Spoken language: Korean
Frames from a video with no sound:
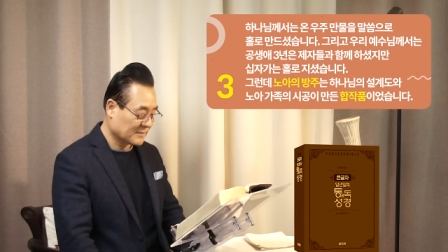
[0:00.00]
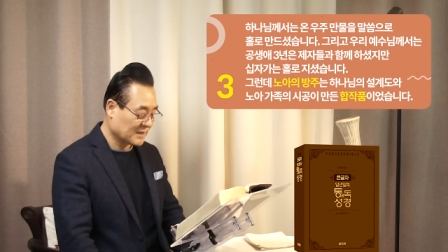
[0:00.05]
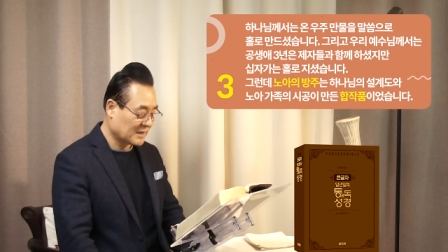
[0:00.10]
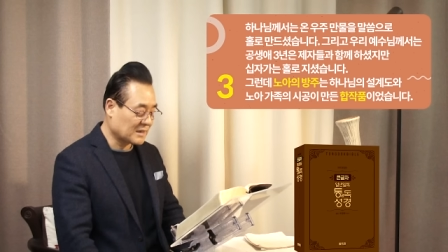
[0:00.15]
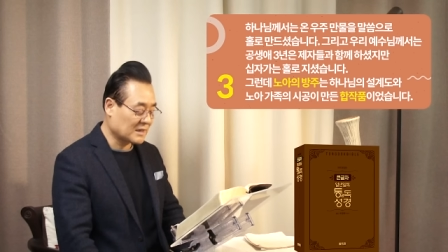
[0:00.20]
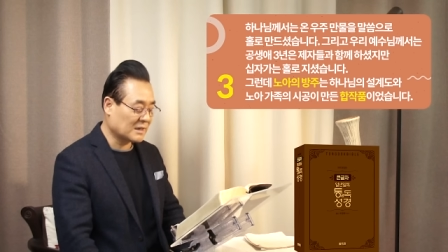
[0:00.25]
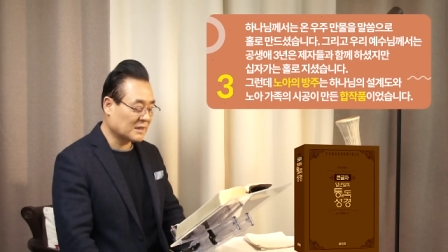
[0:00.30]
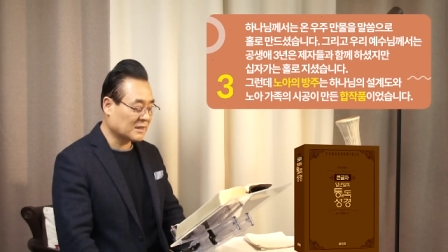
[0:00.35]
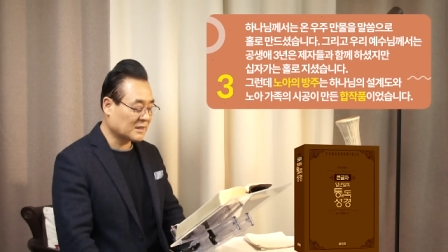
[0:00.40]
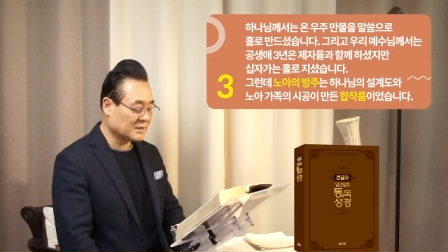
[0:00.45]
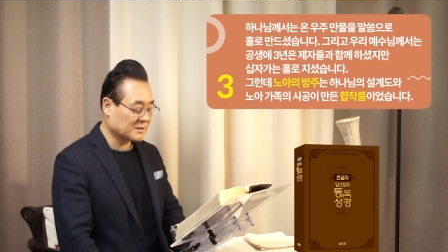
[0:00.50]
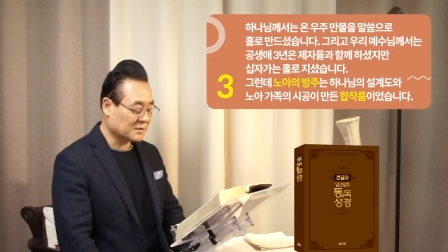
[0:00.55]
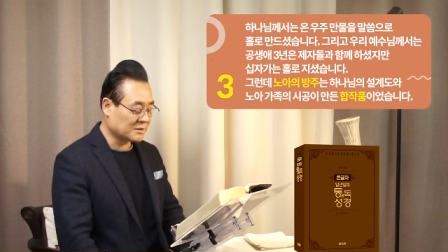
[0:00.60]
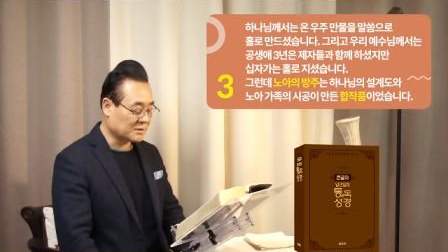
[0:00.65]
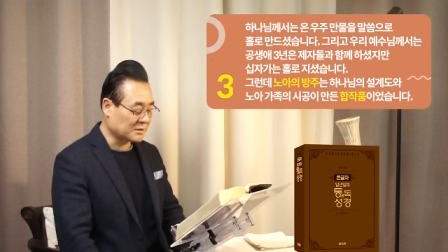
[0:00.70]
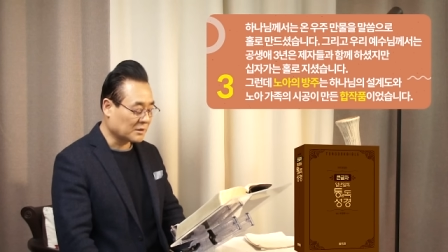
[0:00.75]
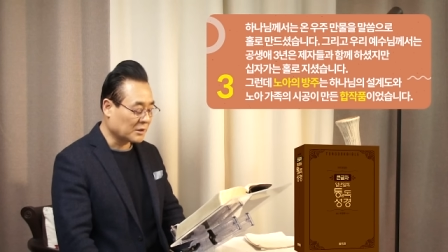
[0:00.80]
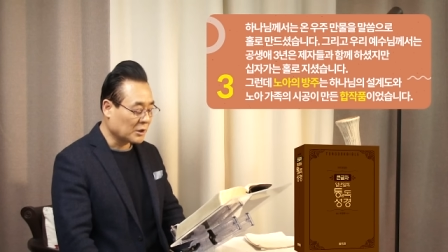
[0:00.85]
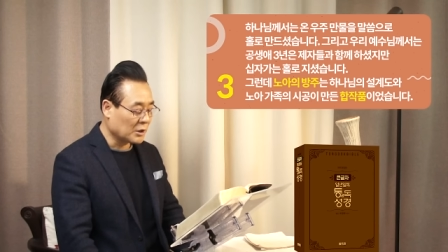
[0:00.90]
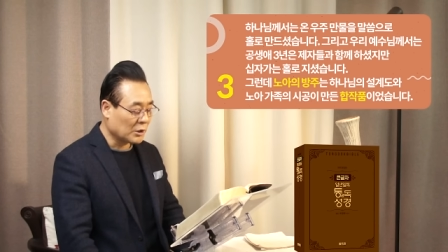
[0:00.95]

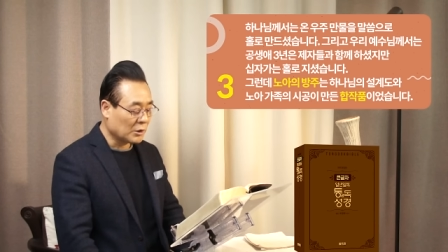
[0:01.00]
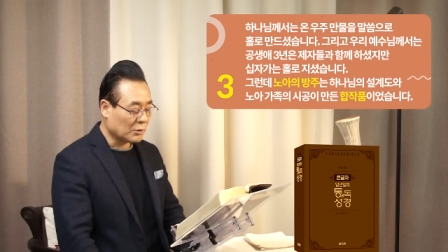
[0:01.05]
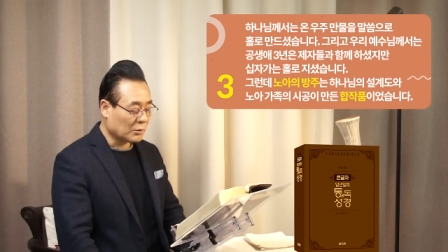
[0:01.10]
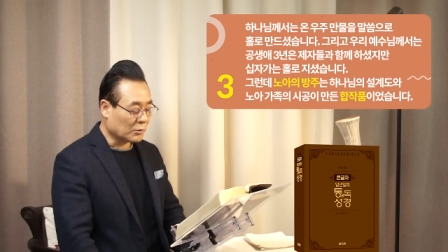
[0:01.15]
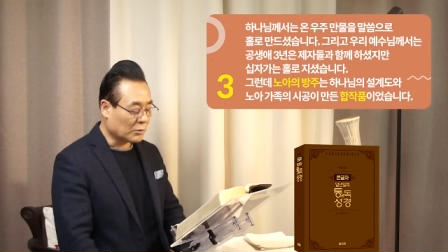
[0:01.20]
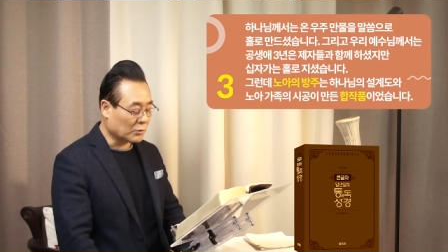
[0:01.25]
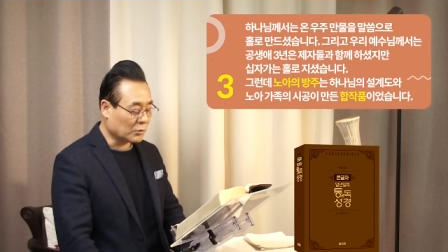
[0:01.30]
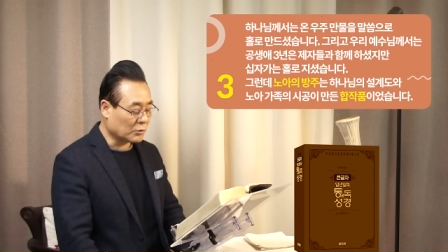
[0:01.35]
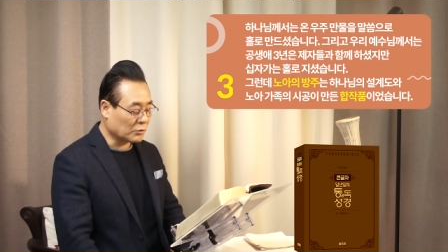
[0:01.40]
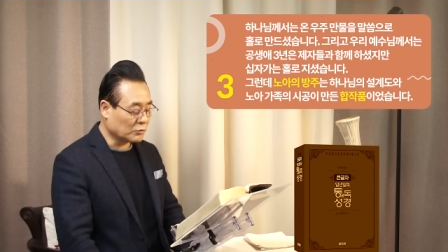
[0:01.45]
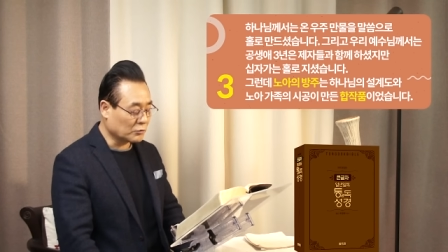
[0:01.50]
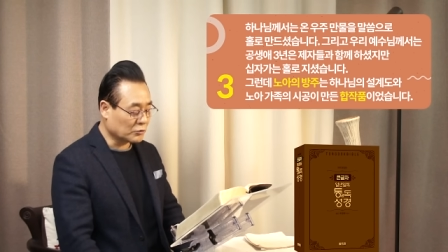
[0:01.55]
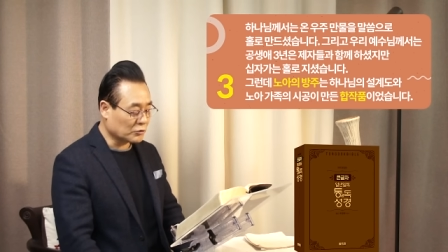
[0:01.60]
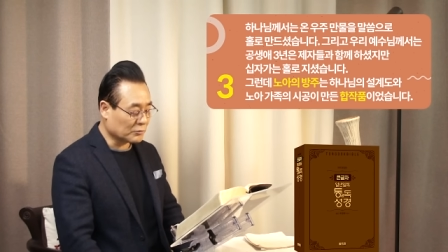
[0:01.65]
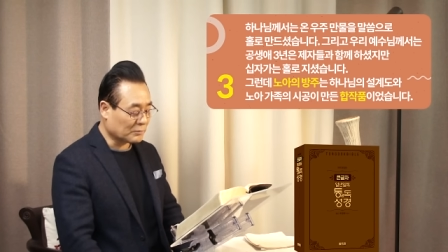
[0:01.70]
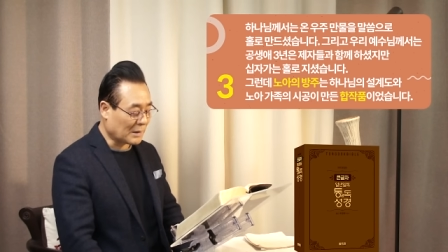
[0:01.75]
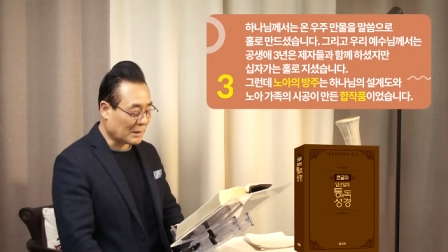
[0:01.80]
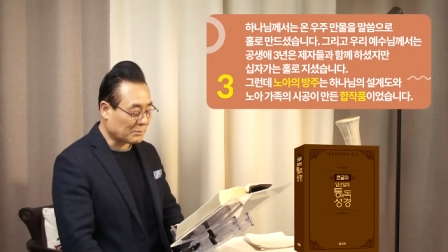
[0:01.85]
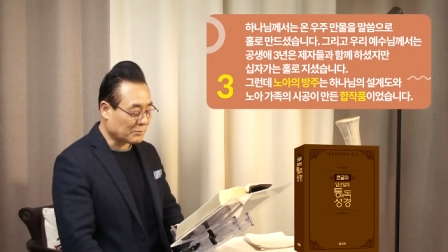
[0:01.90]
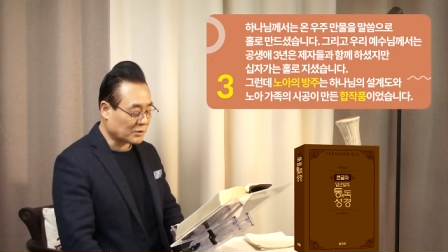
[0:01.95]
하나님께서는 온
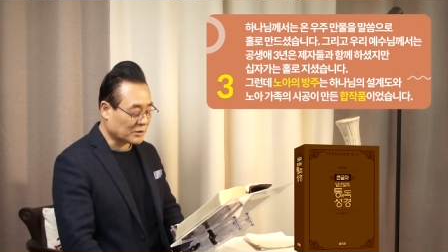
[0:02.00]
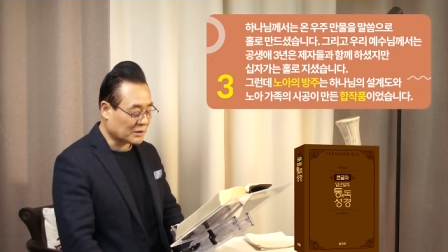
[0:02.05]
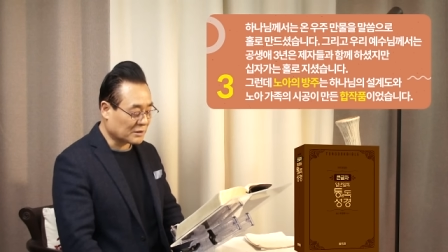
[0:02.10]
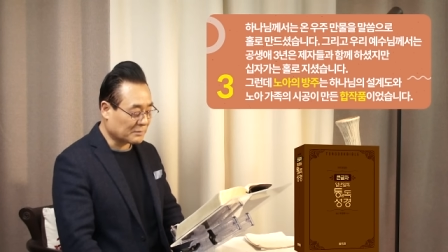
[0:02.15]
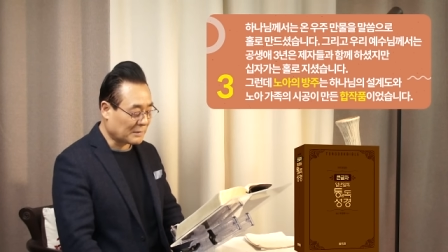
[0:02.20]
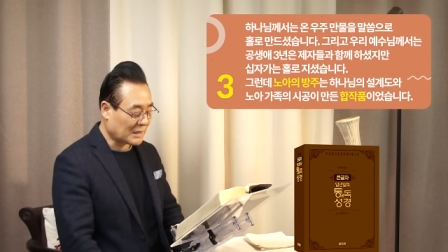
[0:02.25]
우주 만물을